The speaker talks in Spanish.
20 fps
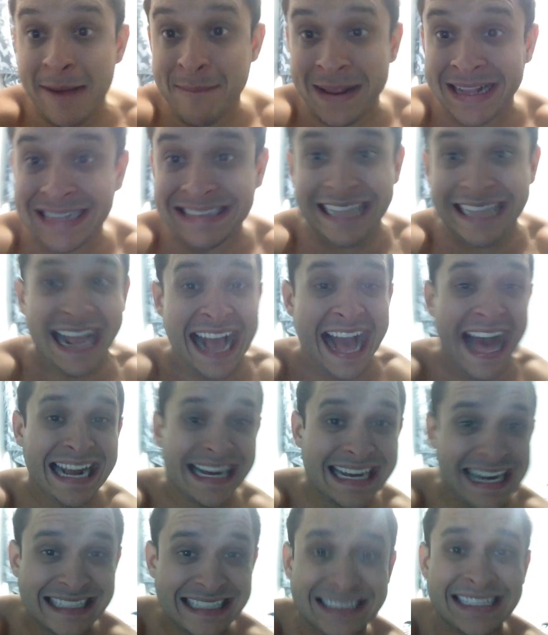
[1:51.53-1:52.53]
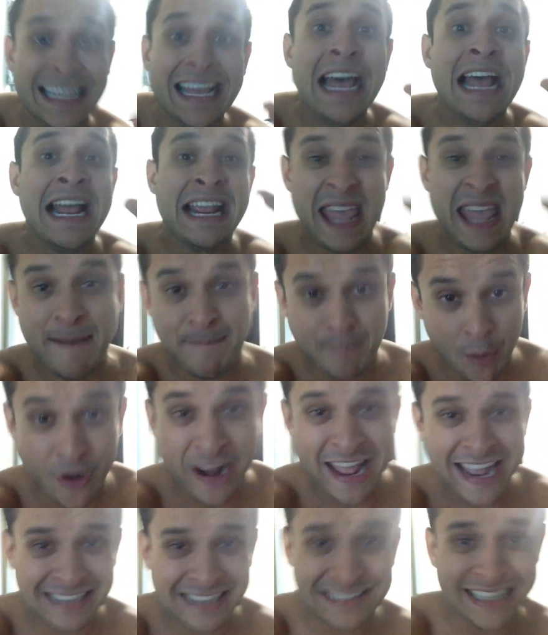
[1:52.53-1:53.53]
realmente agarras que
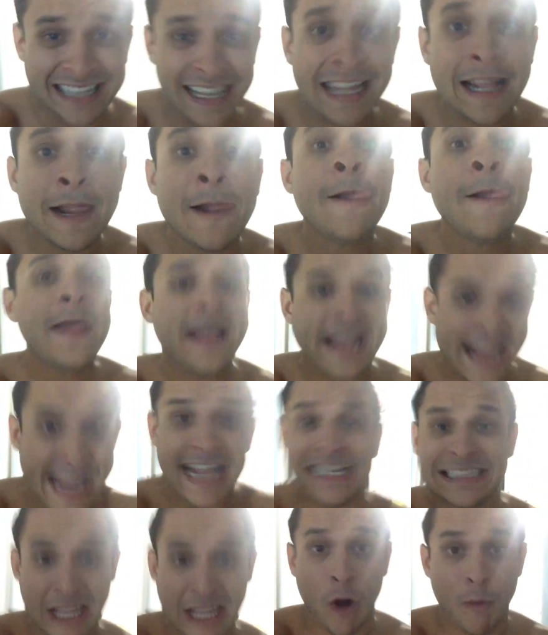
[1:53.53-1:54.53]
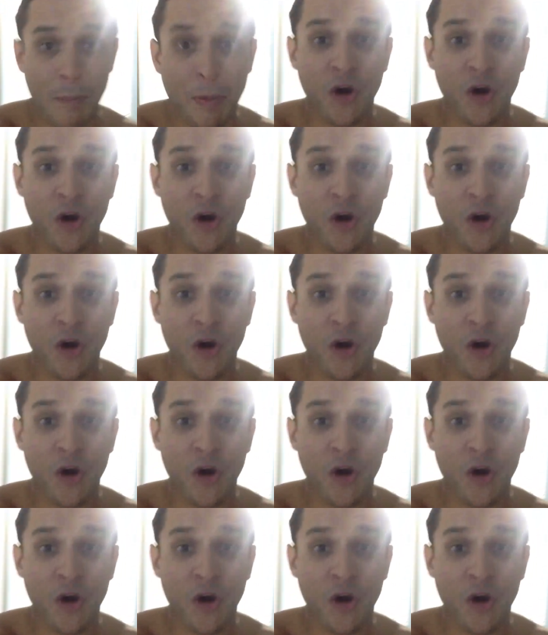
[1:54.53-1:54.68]
ponerte y te lo